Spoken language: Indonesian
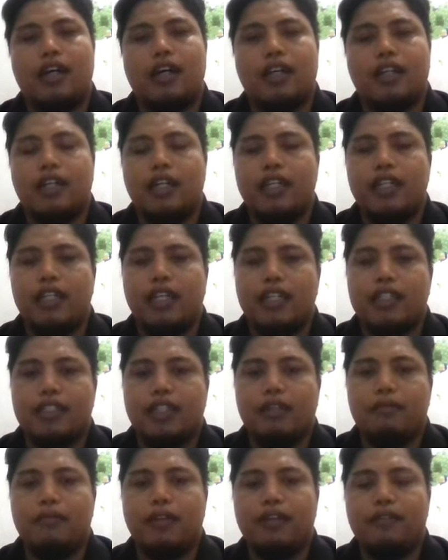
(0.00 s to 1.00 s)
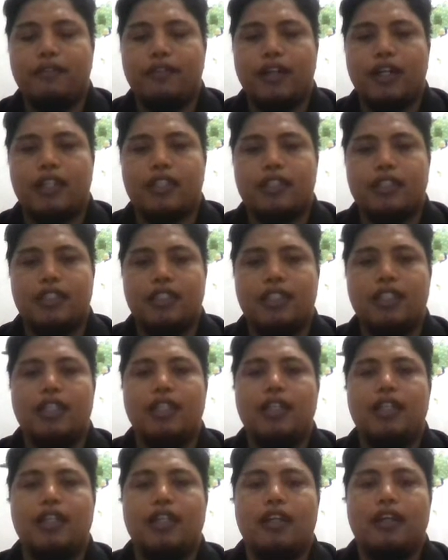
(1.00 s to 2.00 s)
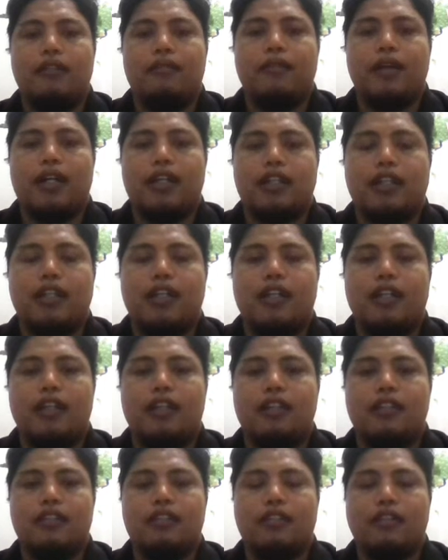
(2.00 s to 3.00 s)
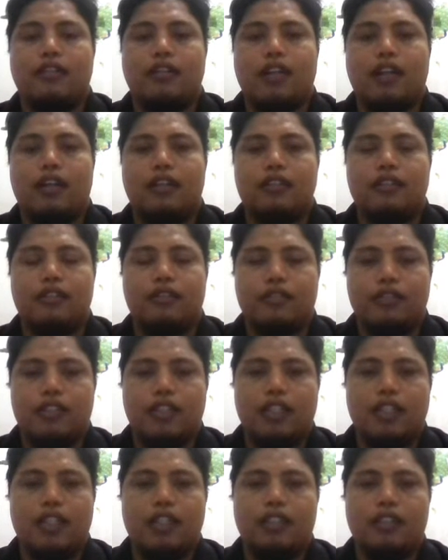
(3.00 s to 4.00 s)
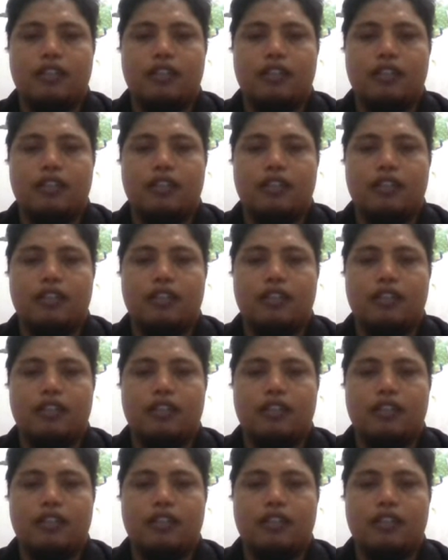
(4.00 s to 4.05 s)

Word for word: kelihatan manfaatnya, maka seorang dosen,